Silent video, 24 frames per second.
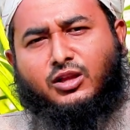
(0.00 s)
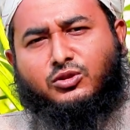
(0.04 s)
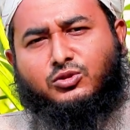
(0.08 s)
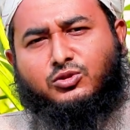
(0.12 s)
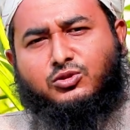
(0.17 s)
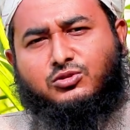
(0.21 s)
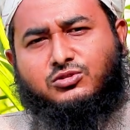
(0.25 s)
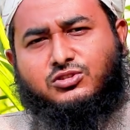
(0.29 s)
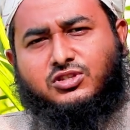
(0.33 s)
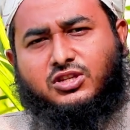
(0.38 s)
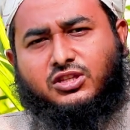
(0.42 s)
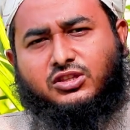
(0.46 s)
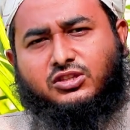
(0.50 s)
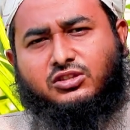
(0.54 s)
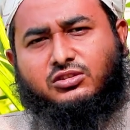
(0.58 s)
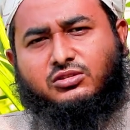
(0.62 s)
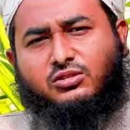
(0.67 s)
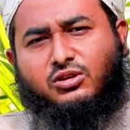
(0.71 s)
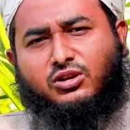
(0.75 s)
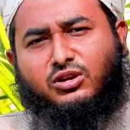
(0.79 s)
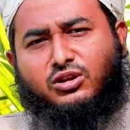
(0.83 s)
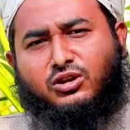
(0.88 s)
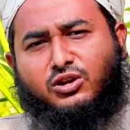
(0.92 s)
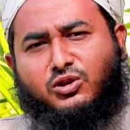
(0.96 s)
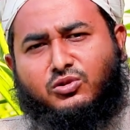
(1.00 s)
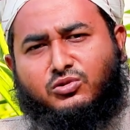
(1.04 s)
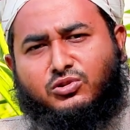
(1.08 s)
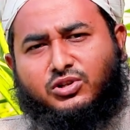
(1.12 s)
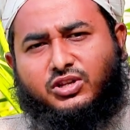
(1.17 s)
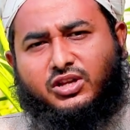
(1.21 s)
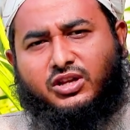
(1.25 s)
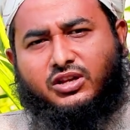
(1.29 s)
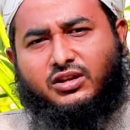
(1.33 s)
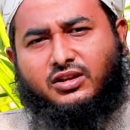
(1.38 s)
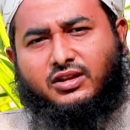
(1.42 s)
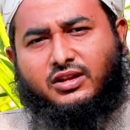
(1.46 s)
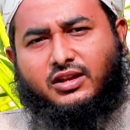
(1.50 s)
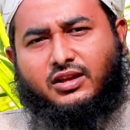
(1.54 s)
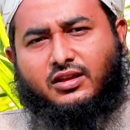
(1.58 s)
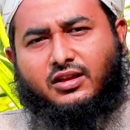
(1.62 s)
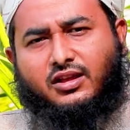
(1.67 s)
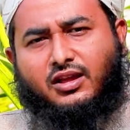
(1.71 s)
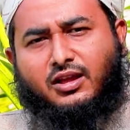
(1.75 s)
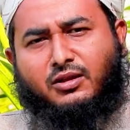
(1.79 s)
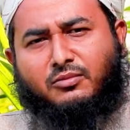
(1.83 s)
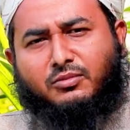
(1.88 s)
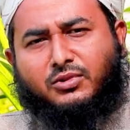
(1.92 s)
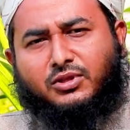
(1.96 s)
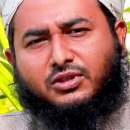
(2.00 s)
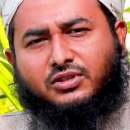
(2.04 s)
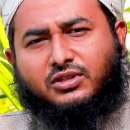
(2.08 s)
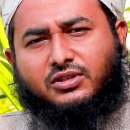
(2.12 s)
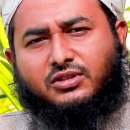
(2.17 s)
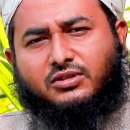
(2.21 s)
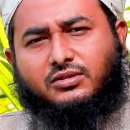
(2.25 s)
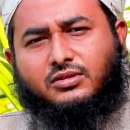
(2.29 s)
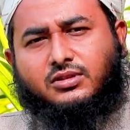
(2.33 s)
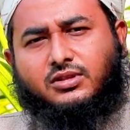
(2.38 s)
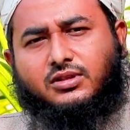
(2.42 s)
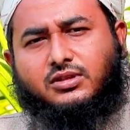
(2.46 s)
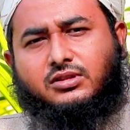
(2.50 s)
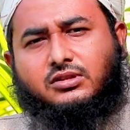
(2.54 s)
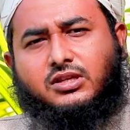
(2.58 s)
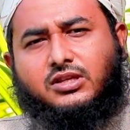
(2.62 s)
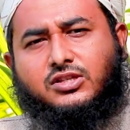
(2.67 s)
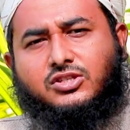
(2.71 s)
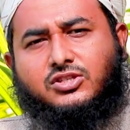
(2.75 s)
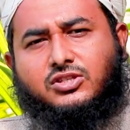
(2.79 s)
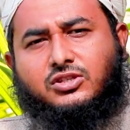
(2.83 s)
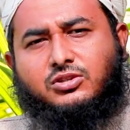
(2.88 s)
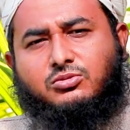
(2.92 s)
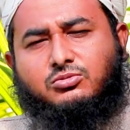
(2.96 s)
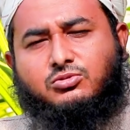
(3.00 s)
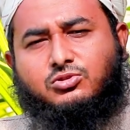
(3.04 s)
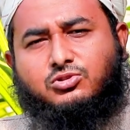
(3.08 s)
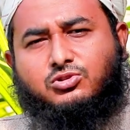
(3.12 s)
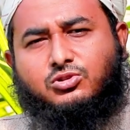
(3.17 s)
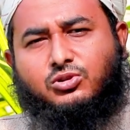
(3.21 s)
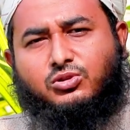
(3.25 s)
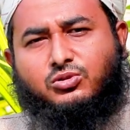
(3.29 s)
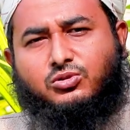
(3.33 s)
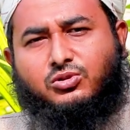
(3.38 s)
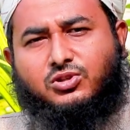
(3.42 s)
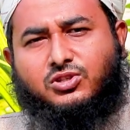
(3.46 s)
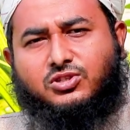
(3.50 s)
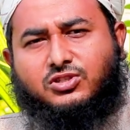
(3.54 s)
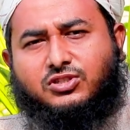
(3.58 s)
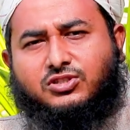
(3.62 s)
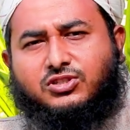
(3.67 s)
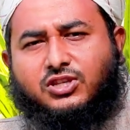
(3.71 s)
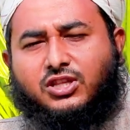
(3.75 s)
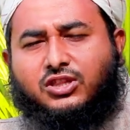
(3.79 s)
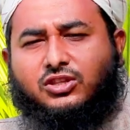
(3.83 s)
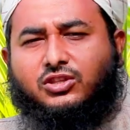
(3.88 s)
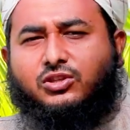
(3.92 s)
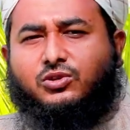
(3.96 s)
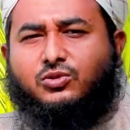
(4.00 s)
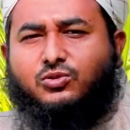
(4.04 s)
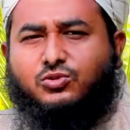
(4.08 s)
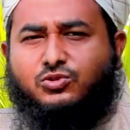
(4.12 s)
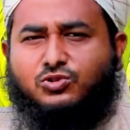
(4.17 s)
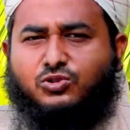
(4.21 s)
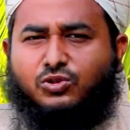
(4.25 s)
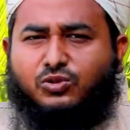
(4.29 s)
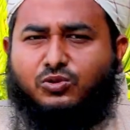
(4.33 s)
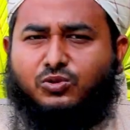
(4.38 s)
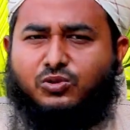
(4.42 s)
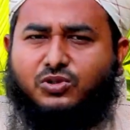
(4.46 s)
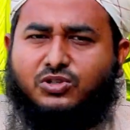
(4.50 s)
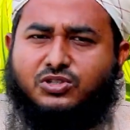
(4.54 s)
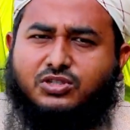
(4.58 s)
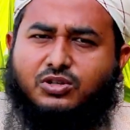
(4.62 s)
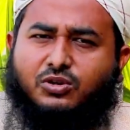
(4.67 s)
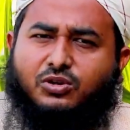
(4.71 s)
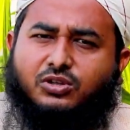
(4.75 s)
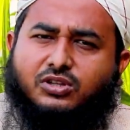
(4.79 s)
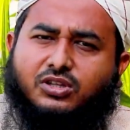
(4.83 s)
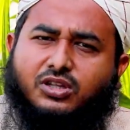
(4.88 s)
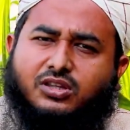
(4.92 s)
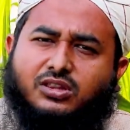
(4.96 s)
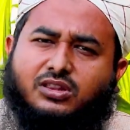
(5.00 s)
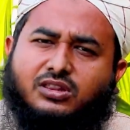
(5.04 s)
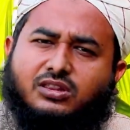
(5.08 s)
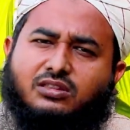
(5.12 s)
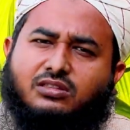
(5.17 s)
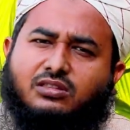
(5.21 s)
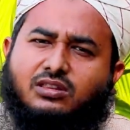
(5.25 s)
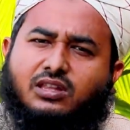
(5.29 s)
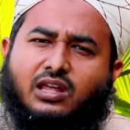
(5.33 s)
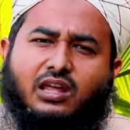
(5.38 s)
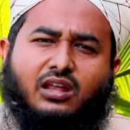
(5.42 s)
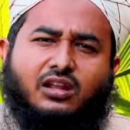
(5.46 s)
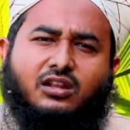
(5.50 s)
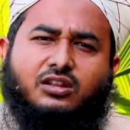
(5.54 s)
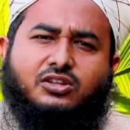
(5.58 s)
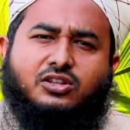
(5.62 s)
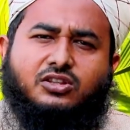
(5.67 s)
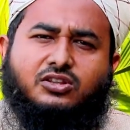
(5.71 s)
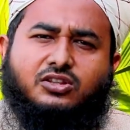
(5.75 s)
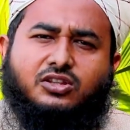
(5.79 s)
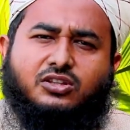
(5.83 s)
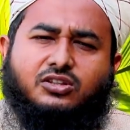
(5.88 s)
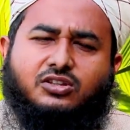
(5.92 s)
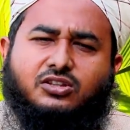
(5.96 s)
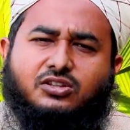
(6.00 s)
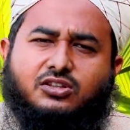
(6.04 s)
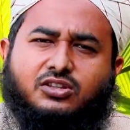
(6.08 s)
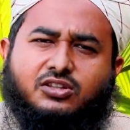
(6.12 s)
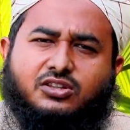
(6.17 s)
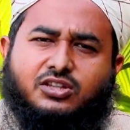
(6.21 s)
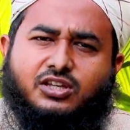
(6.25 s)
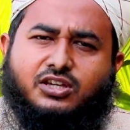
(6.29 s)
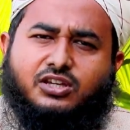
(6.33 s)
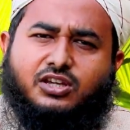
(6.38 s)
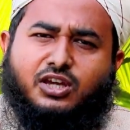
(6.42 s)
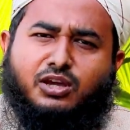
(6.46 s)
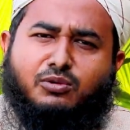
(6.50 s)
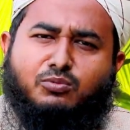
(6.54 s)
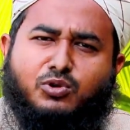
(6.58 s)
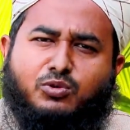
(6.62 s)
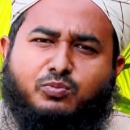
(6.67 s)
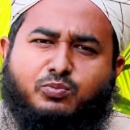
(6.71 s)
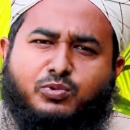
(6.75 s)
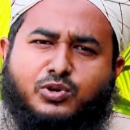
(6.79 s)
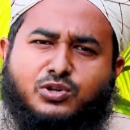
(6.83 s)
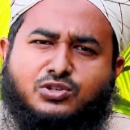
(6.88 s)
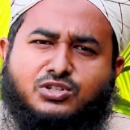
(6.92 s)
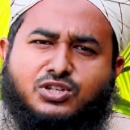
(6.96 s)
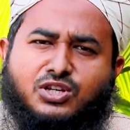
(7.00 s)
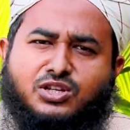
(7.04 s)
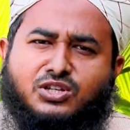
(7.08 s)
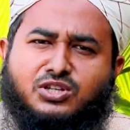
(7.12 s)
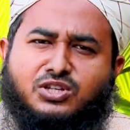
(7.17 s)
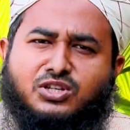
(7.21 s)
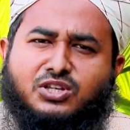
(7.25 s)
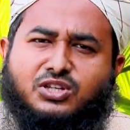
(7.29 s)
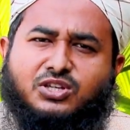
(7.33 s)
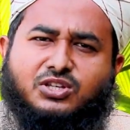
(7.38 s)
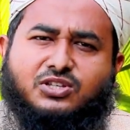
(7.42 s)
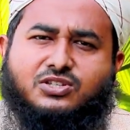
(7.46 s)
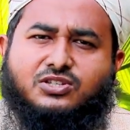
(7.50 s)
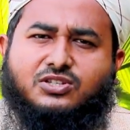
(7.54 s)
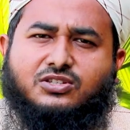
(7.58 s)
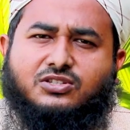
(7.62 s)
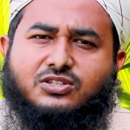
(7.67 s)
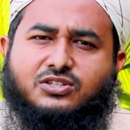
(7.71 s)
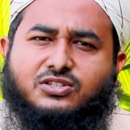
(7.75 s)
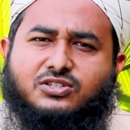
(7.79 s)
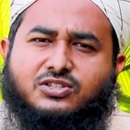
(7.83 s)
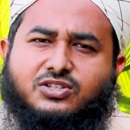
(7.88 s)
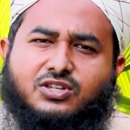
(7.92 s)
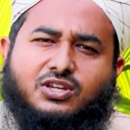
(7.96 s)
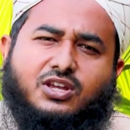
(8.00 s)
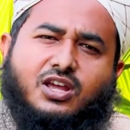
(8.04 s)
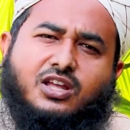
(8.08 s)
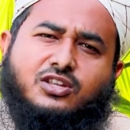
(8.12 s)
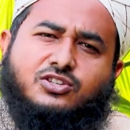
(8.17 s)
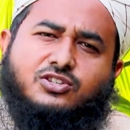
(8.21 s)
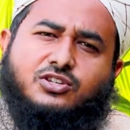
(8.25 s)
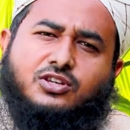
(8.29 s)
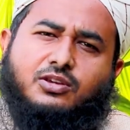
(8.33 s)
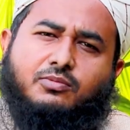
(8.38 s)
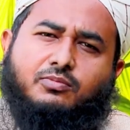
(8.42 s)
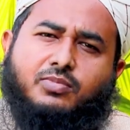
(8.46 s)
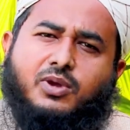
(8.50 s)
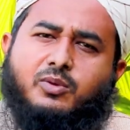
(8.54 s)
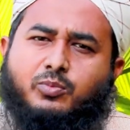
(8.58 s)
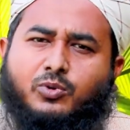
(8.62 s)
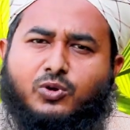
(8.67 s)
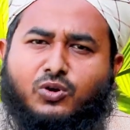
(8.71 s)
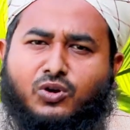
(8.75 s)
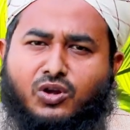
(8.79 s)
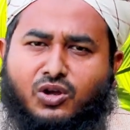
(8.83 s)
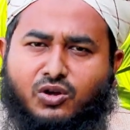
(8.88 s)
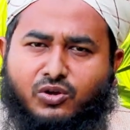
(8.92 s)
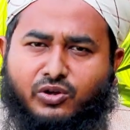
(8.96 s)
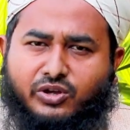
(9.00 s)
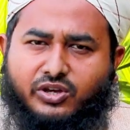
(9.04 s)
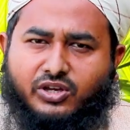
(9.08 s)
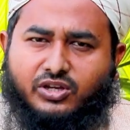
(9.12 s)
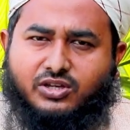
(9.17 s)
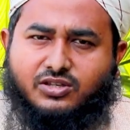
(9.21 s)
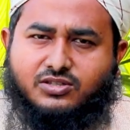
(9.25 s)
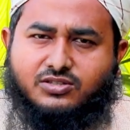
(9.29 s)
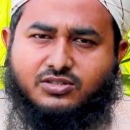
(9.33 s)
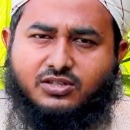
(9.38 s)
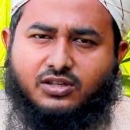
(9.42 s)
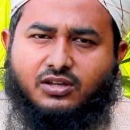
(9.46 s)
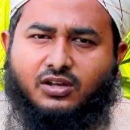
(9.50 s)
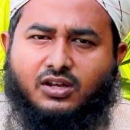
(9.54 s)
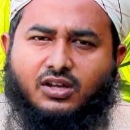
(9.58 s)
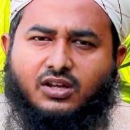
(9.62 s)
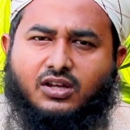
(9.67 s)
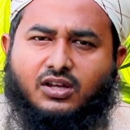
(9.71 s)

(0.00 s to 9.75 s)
আন্তর্জাতিক অলরাউন্ডার আমাদের দেশকে উজ্জ্বল করেছে জাতিকে উজ্জ্বল করেছে অর্থাৎ তেল দিতে দিতে তাকে এমন পর্যায়ে নিয়ে গেছি যে সে আজকে বেপরোয়া হয়ে গেছে